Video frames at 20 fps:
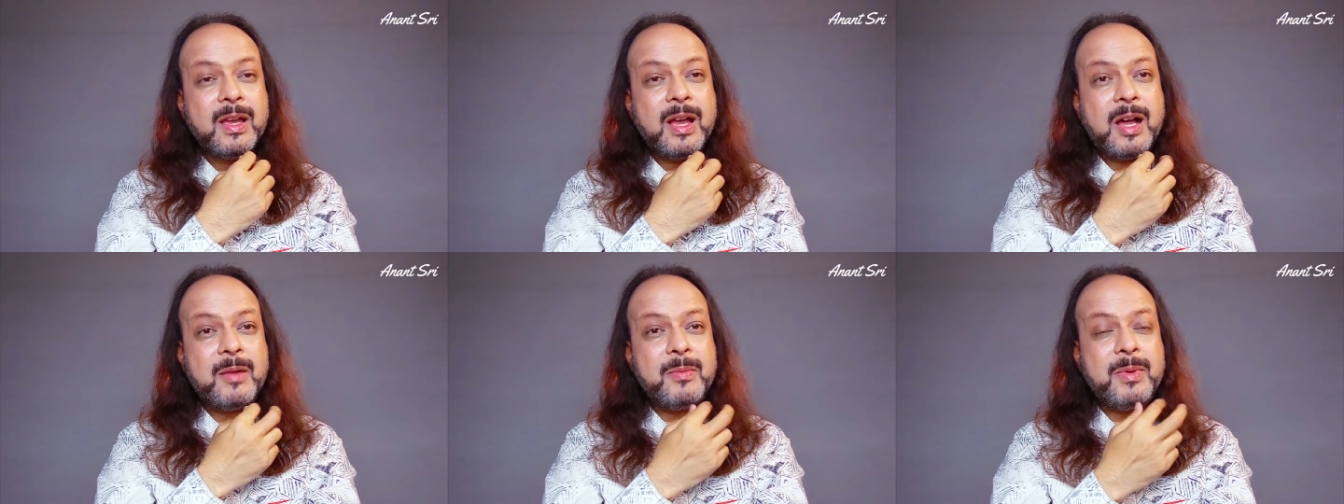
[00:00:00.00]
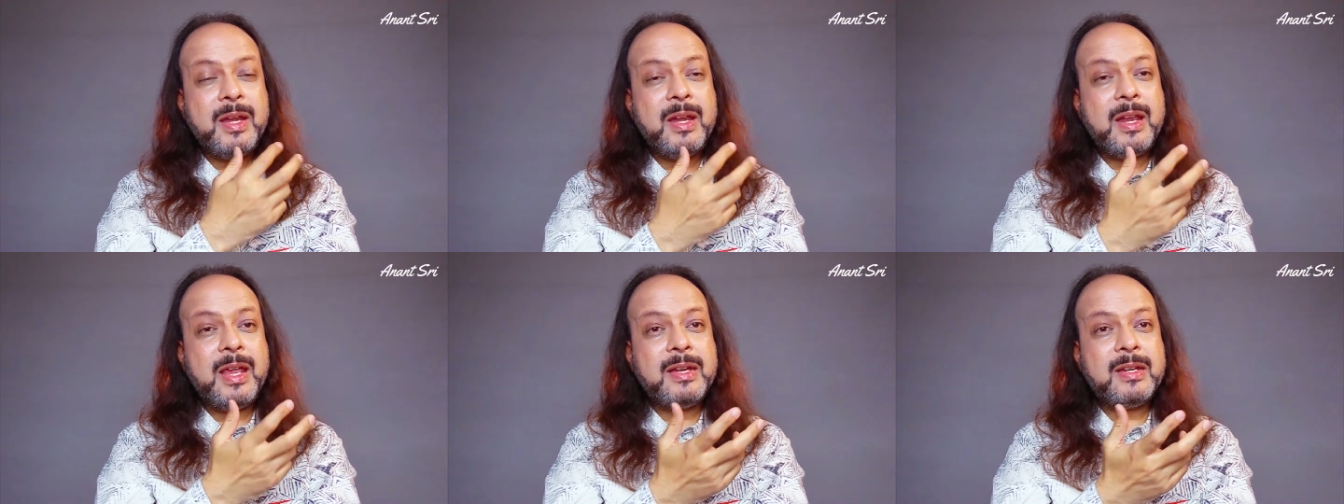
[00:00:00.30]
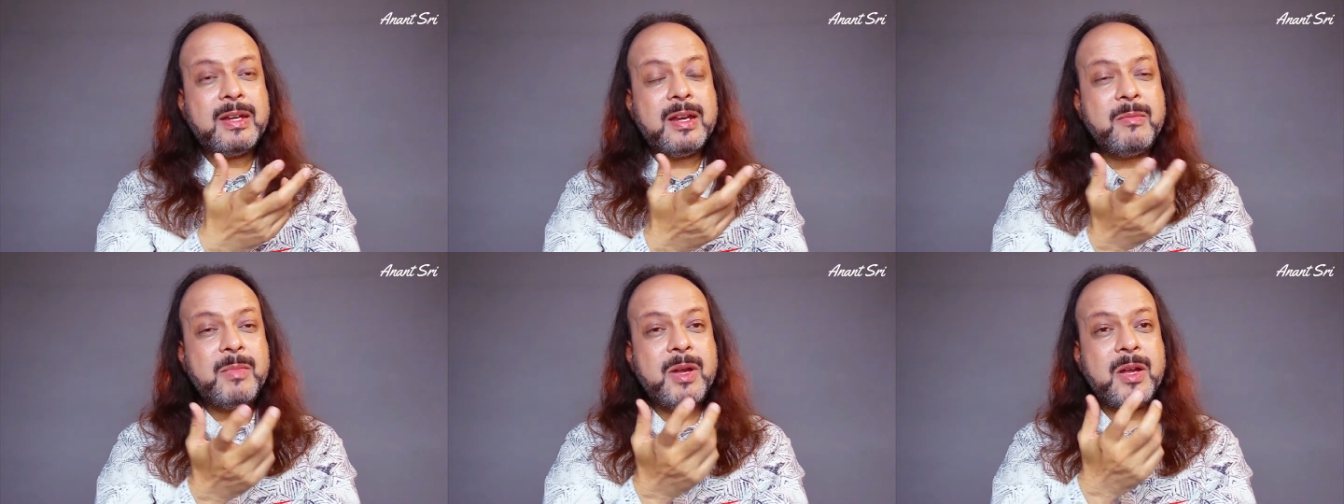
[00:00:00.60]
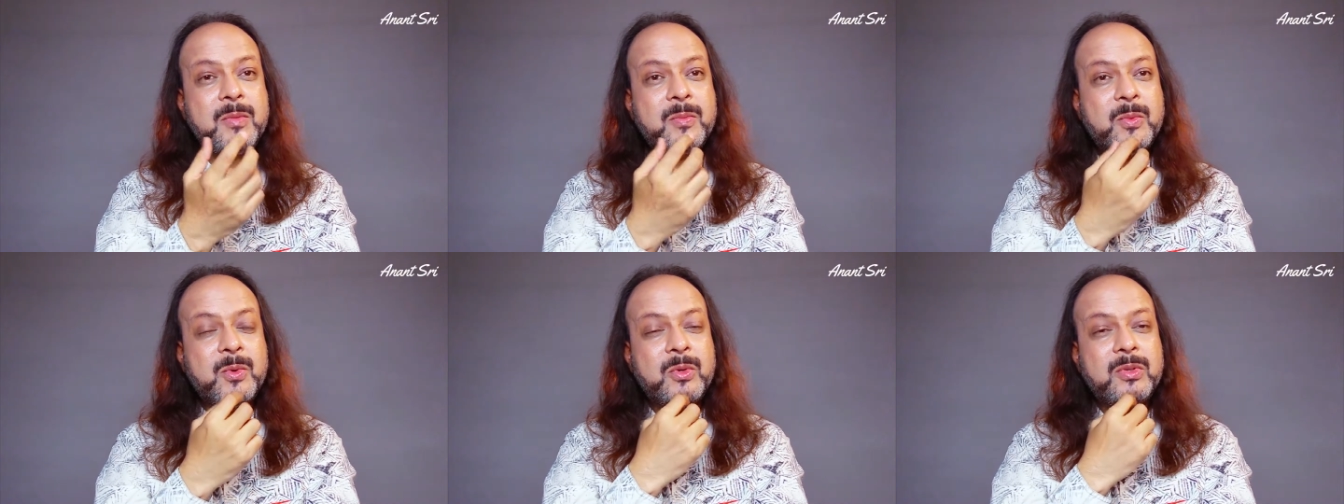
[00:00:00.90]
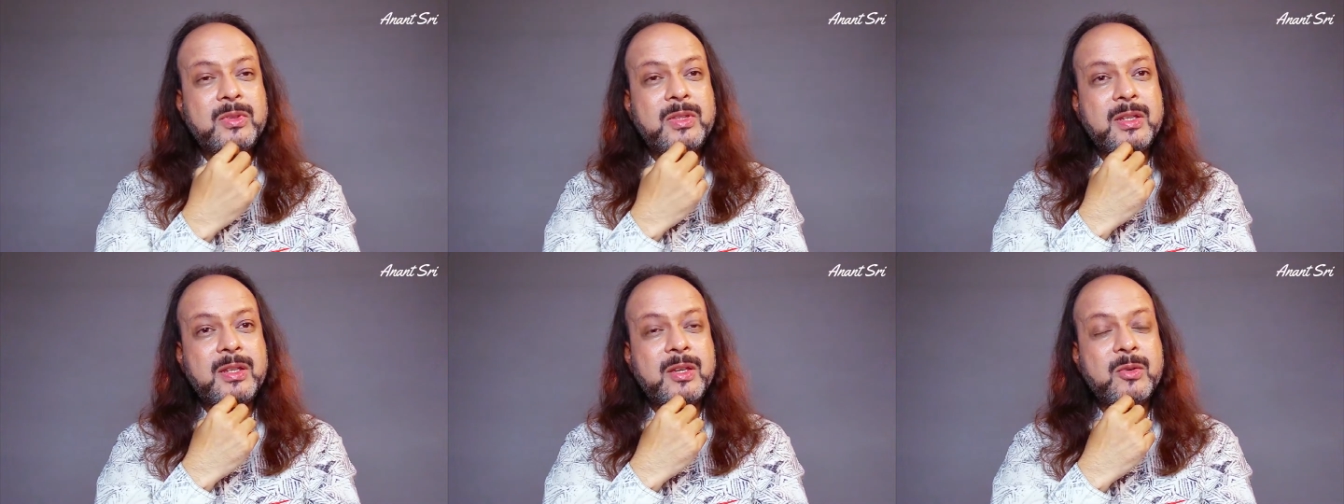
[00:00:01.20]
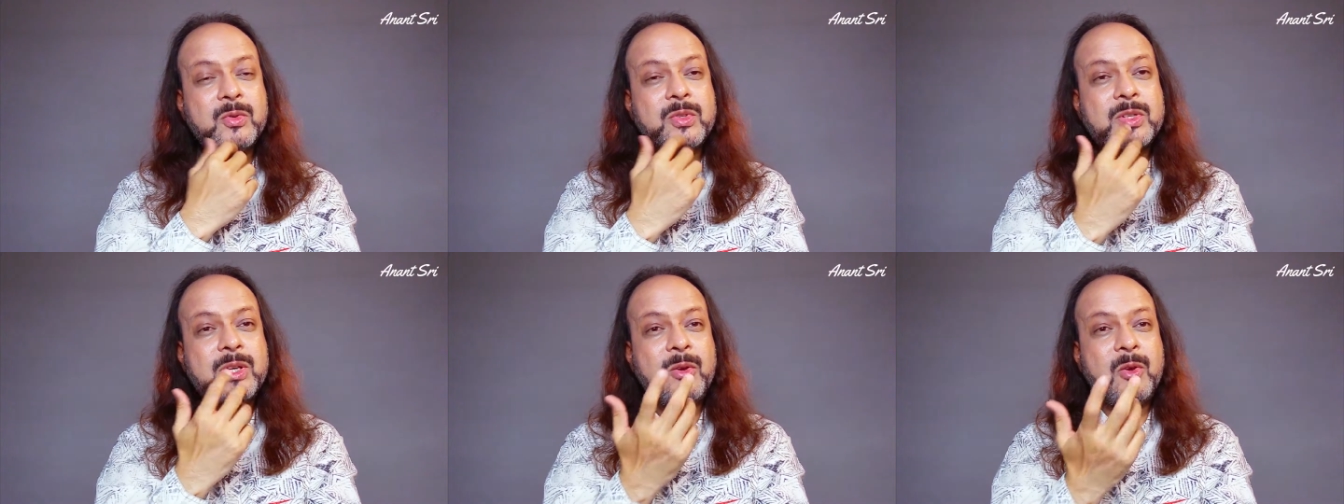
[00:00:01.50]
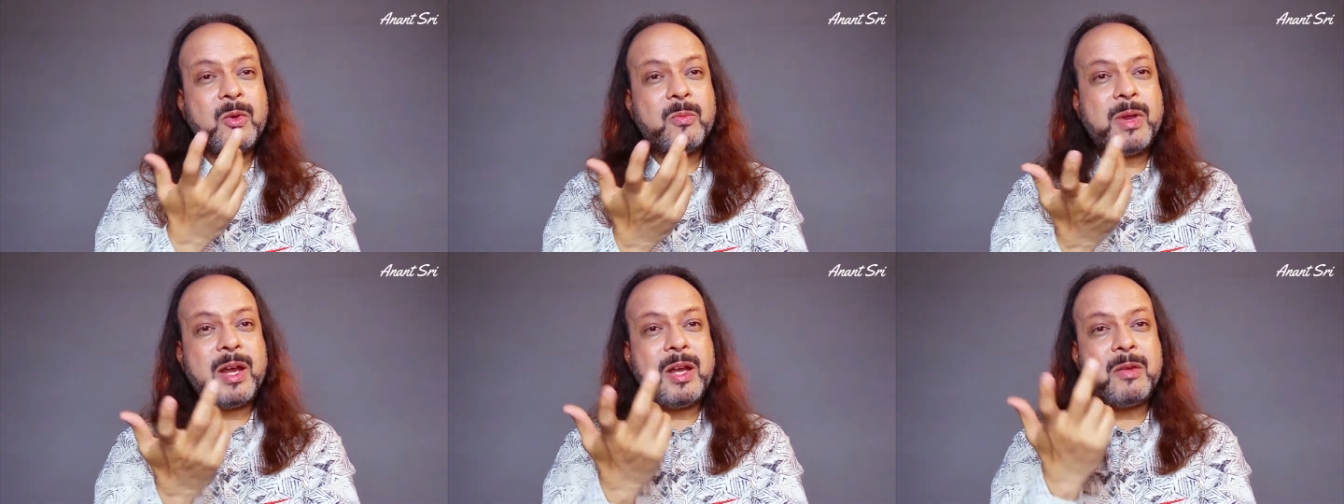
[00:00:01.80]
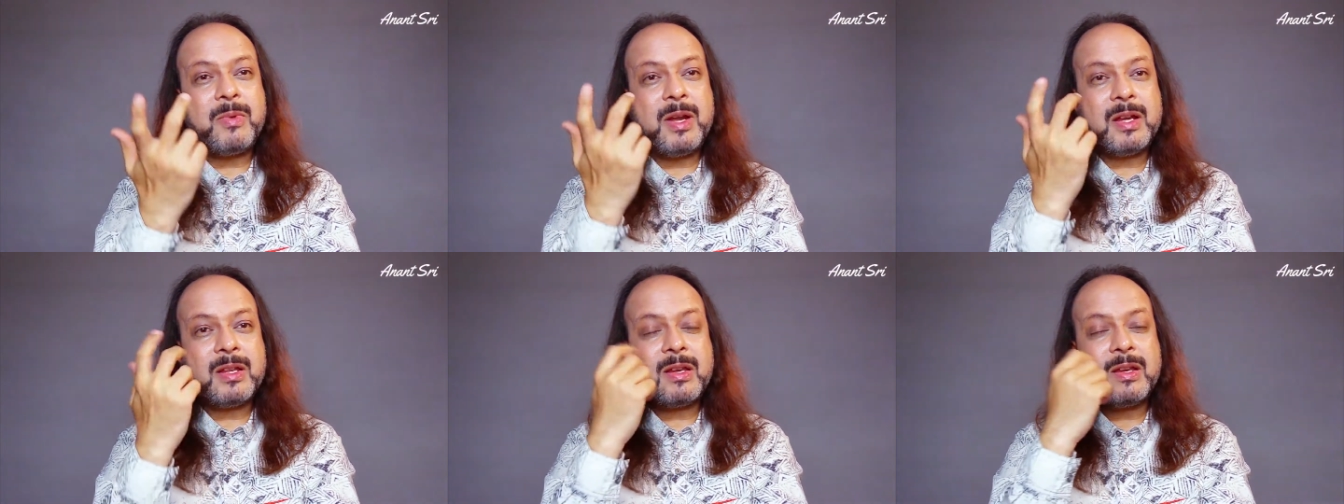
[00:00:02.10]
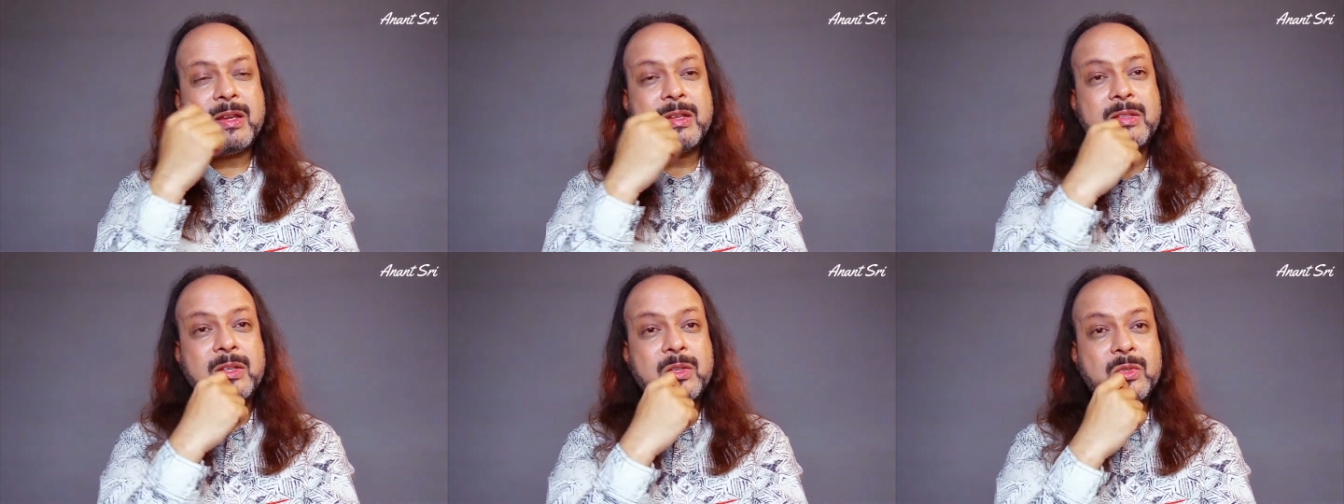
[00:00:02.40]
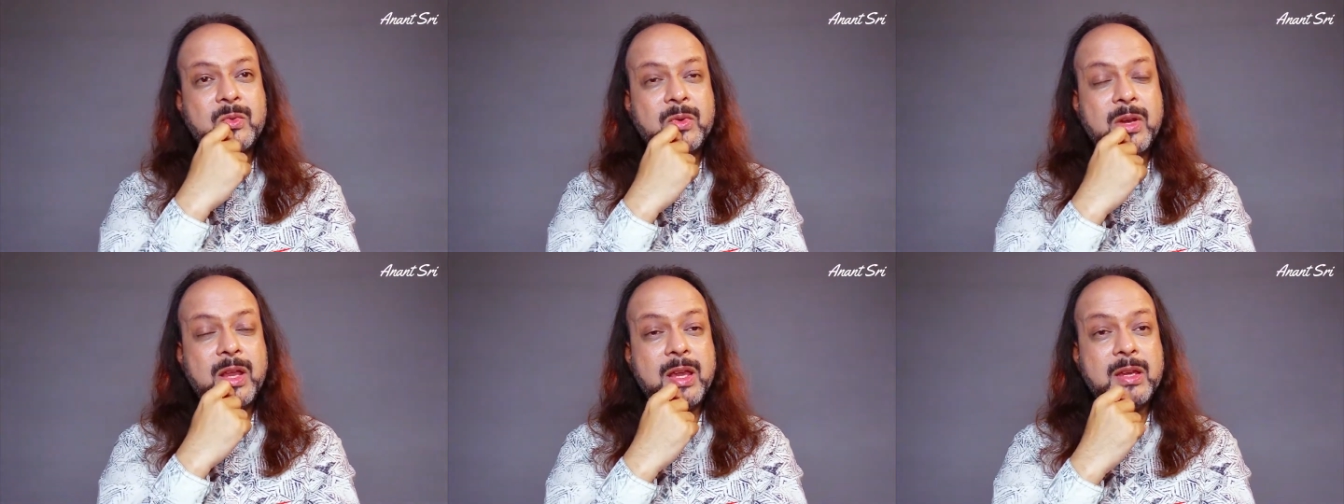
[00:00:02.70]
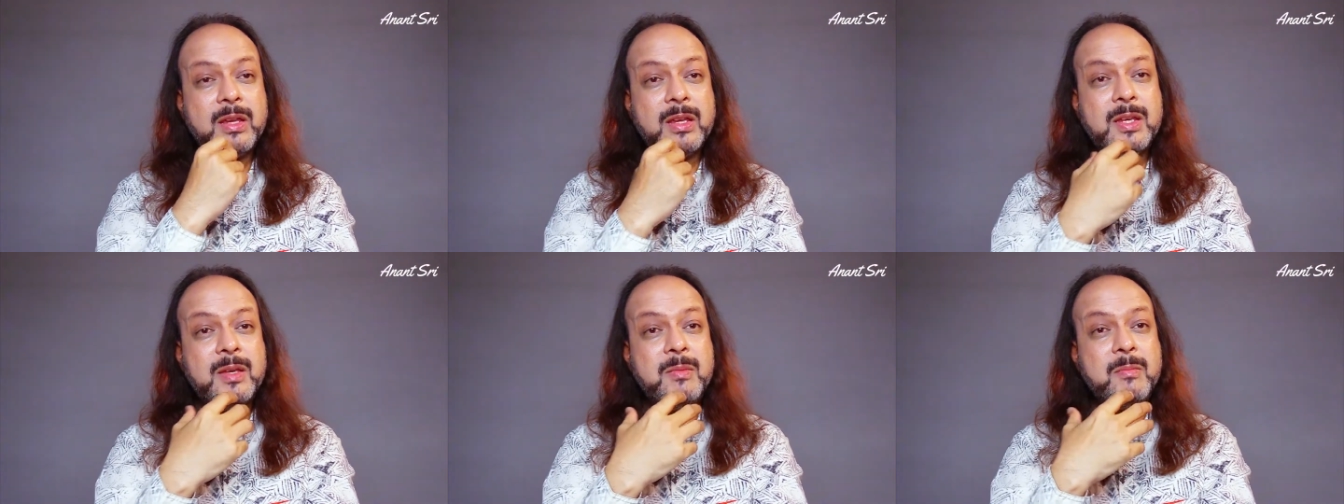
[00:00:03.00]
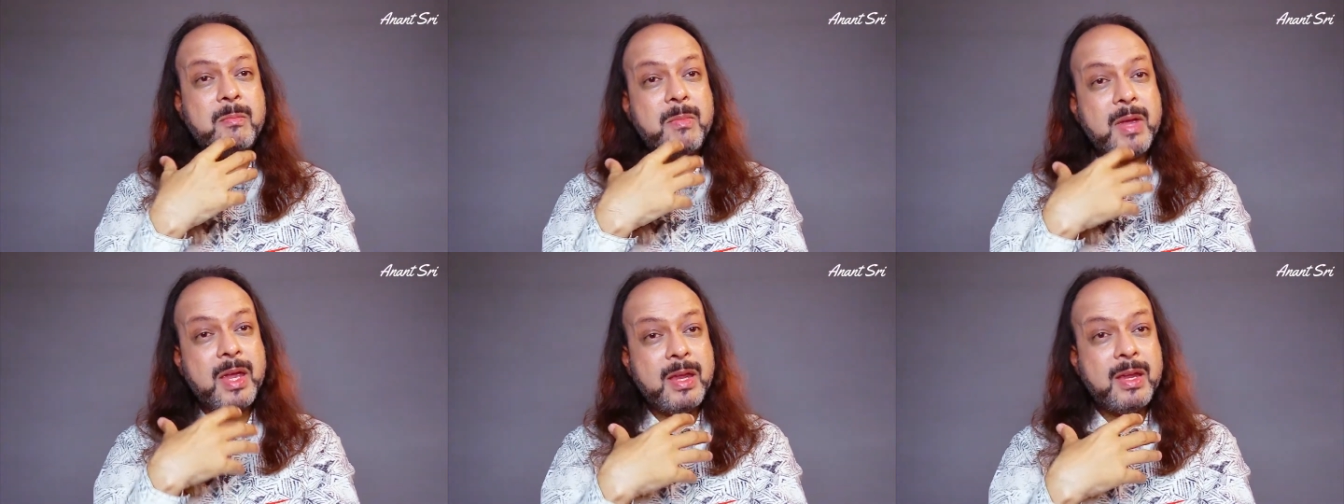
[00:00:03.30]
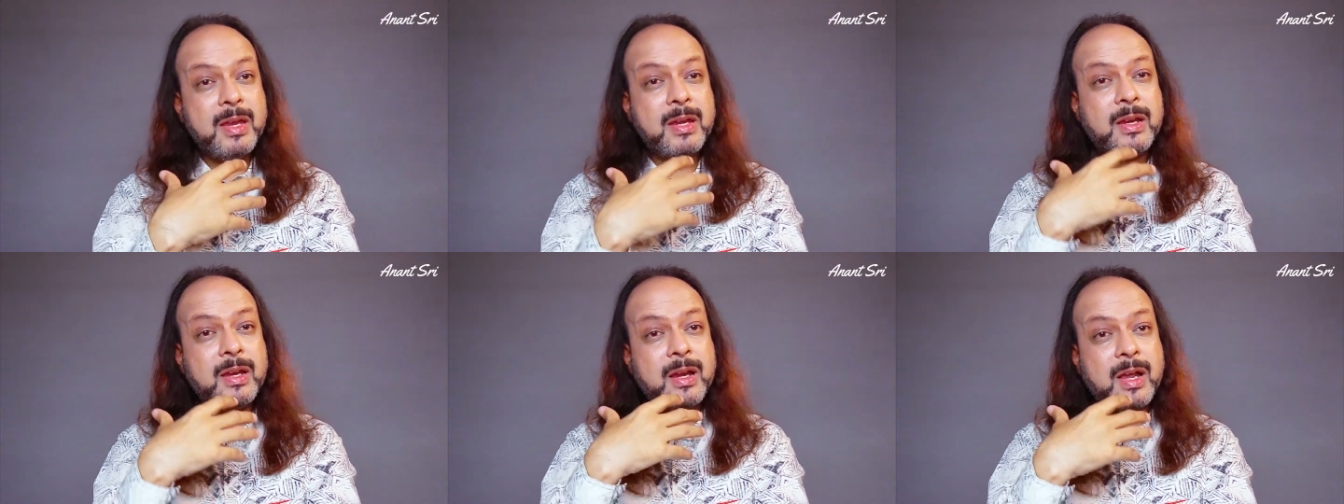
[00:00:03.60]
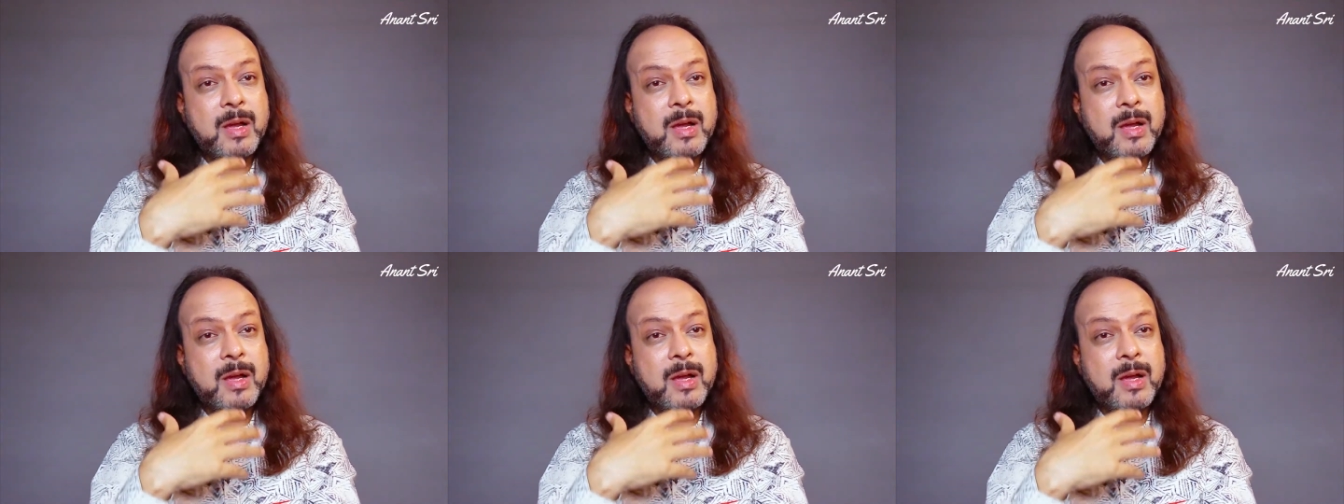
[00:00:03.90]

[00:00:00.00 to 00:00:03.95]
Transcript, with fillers: अब इनलाइटनमेंट बोध देखिए उसके लोग बैठ बैठ के किससे सुनाएंगे कि मैं